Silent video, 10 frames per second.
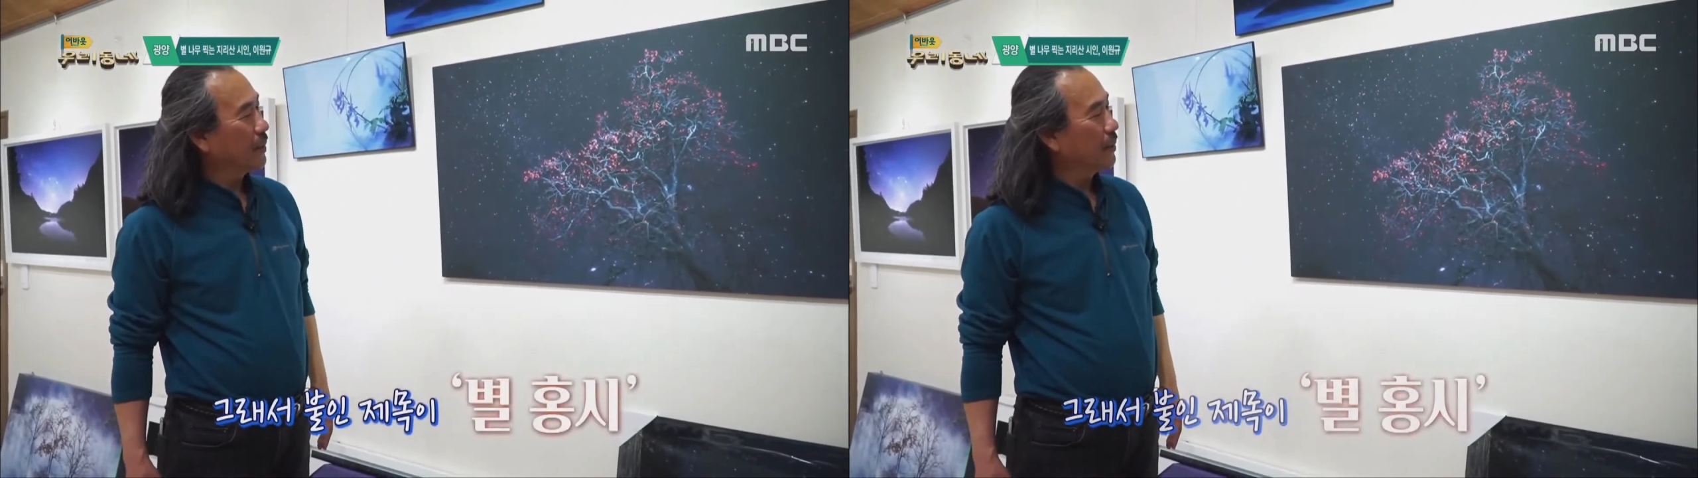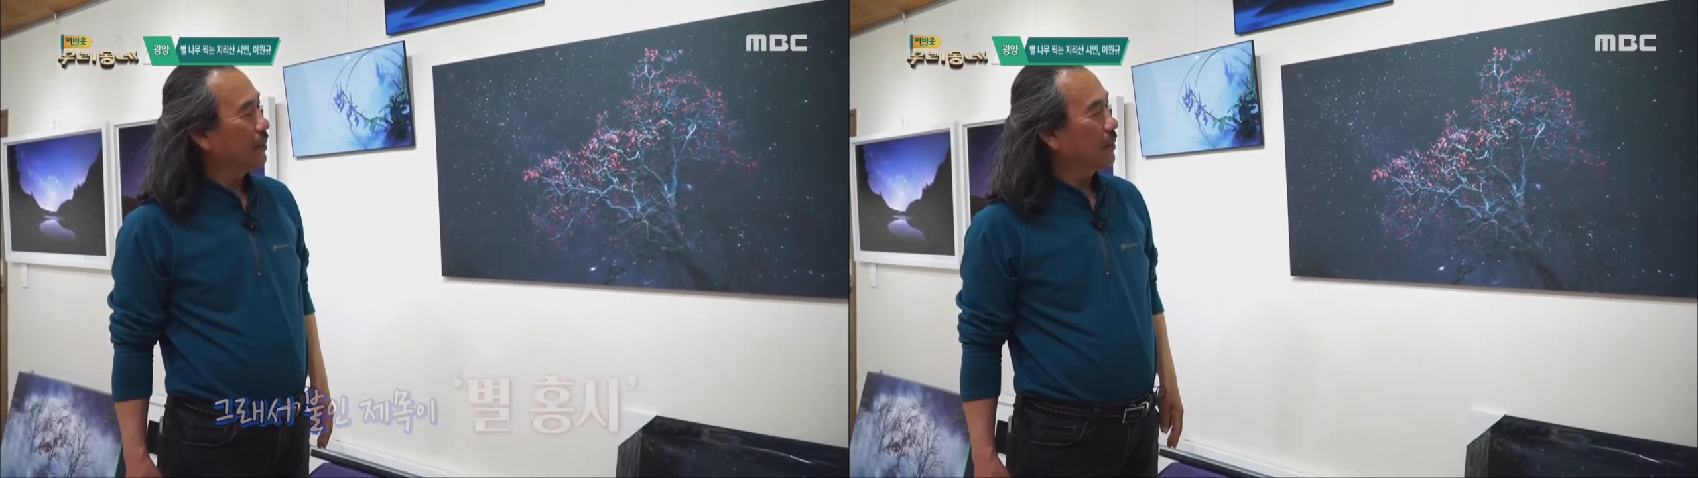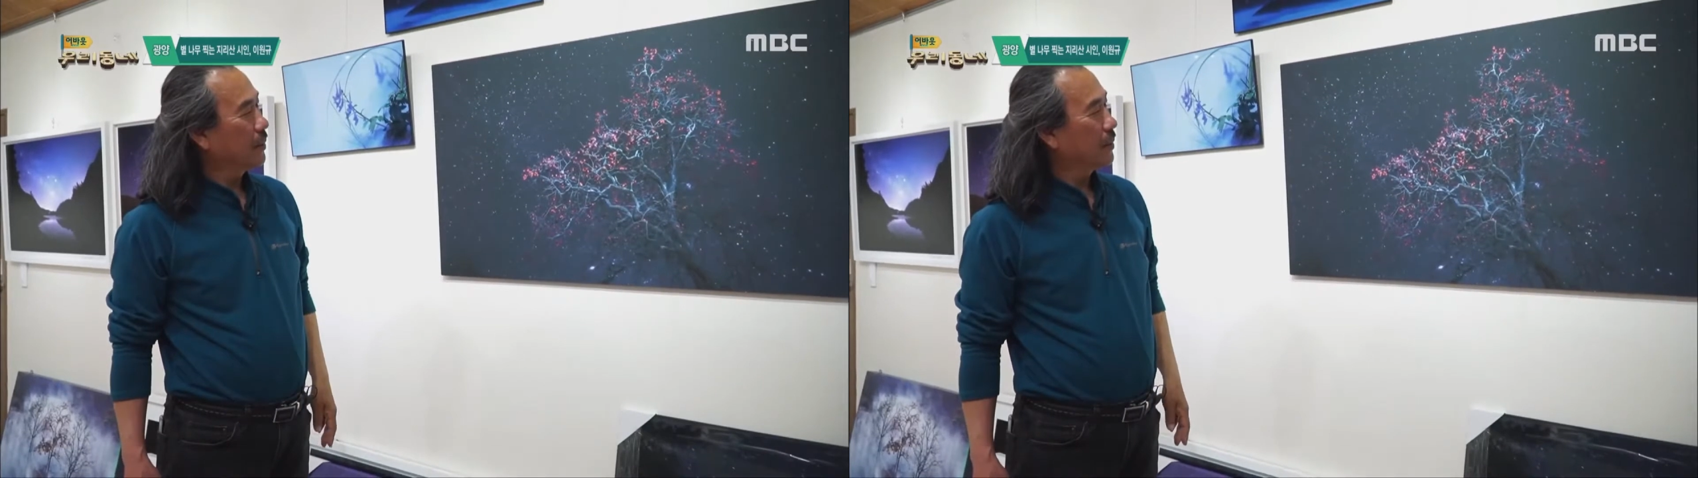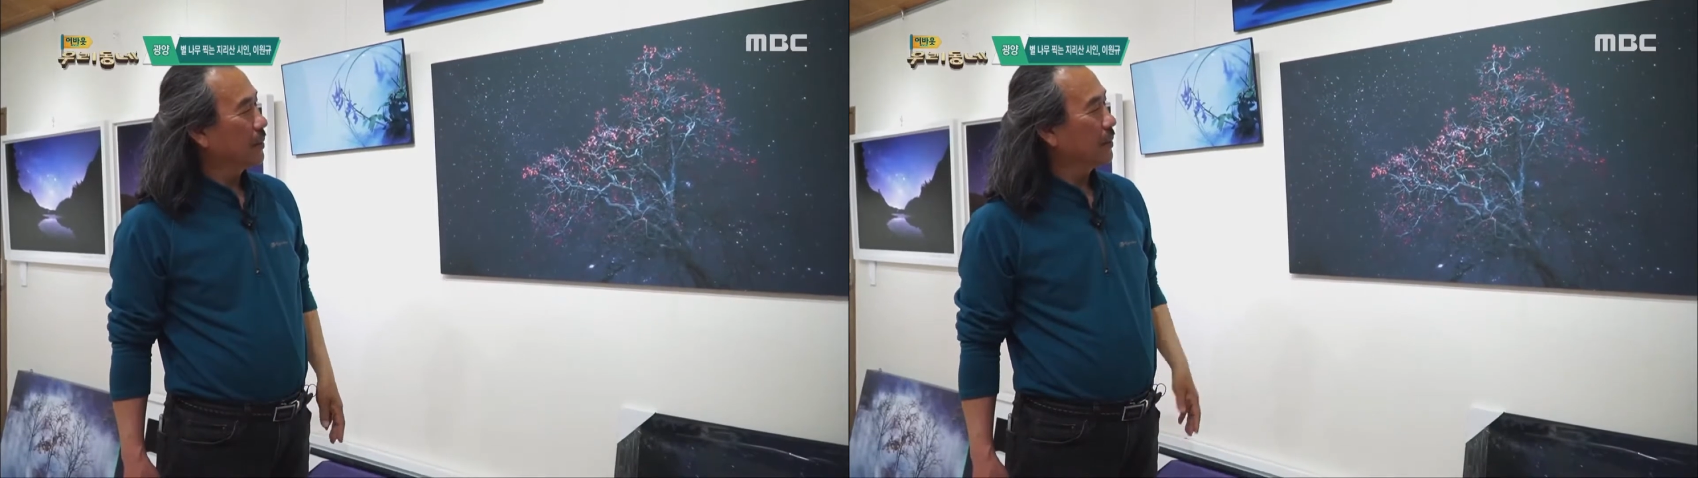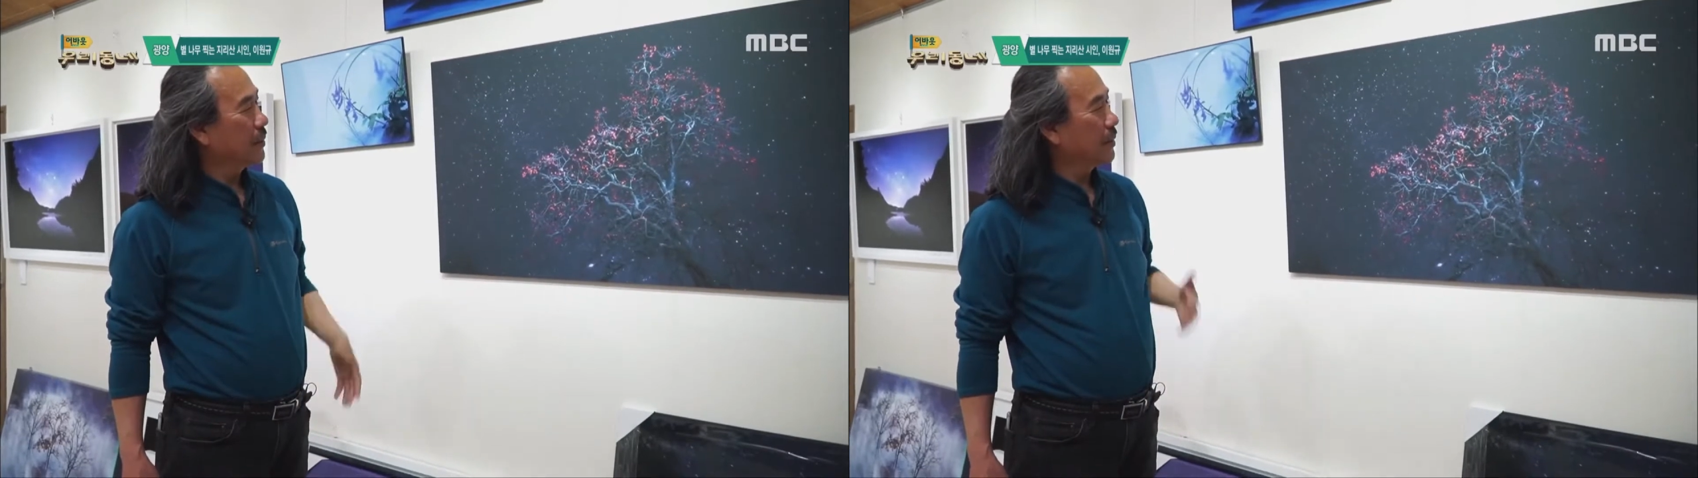어,
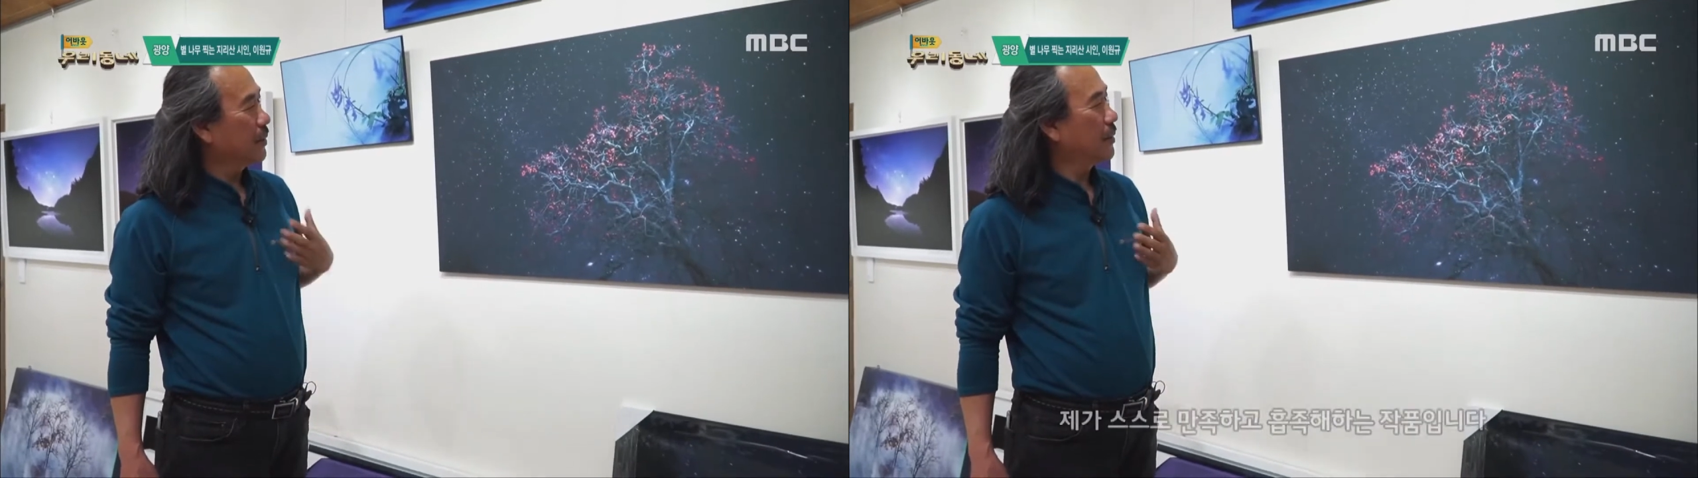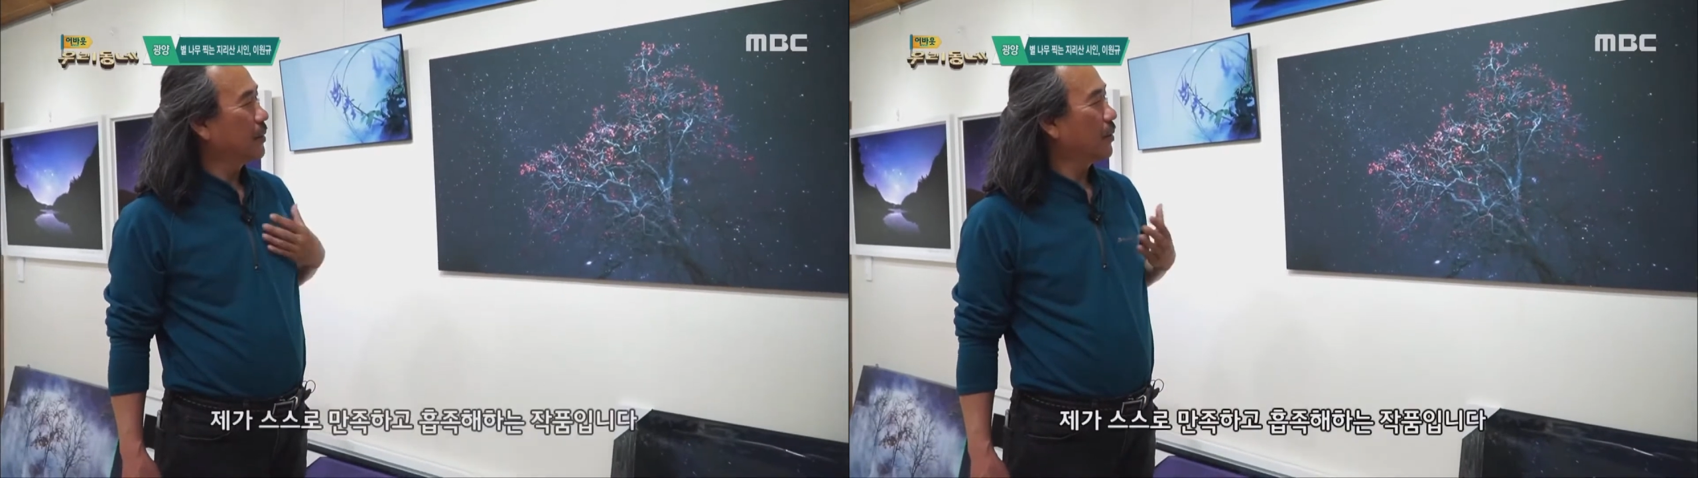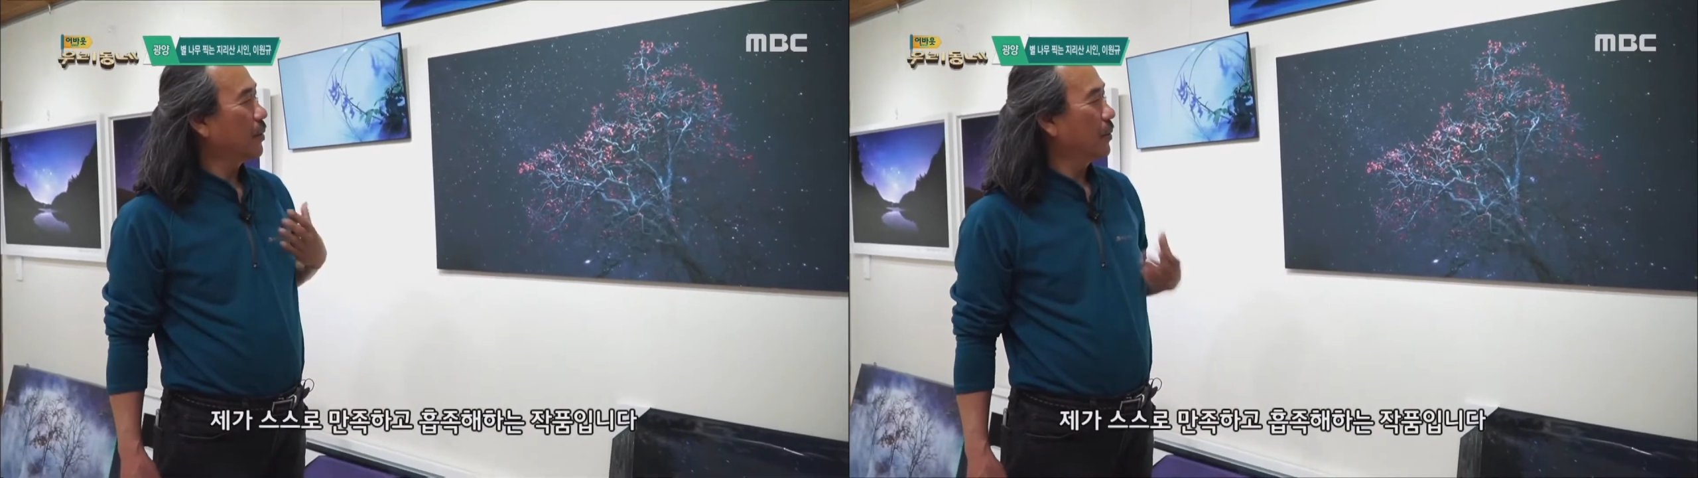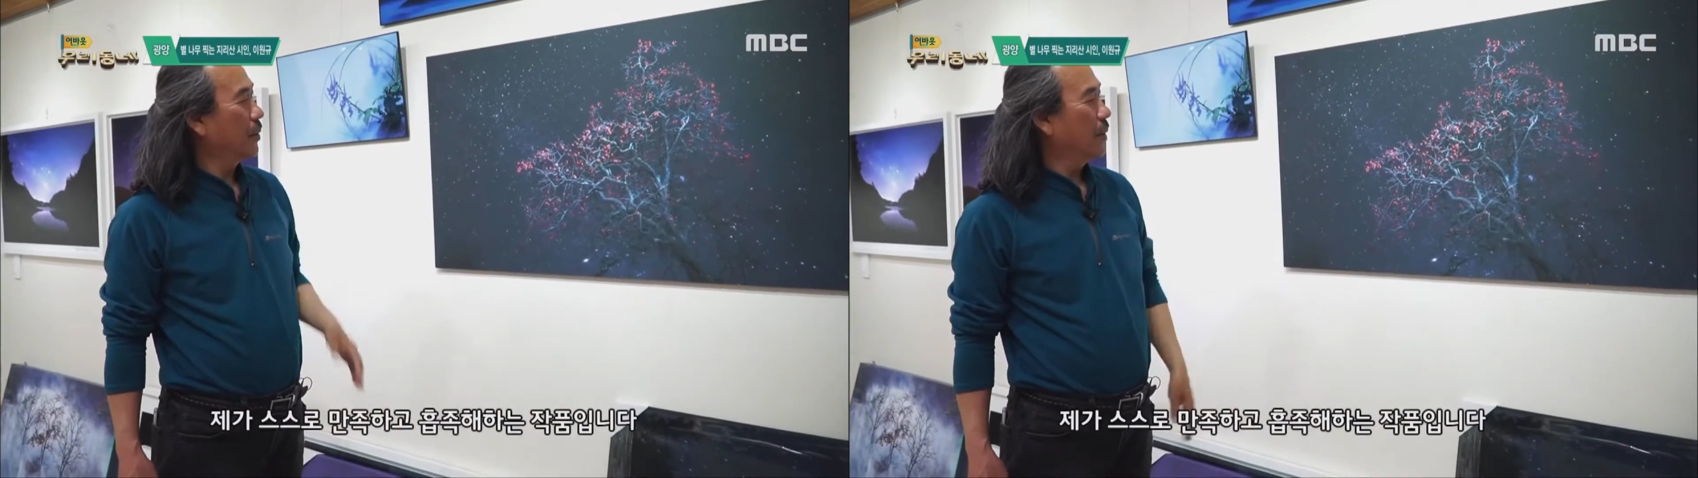스스로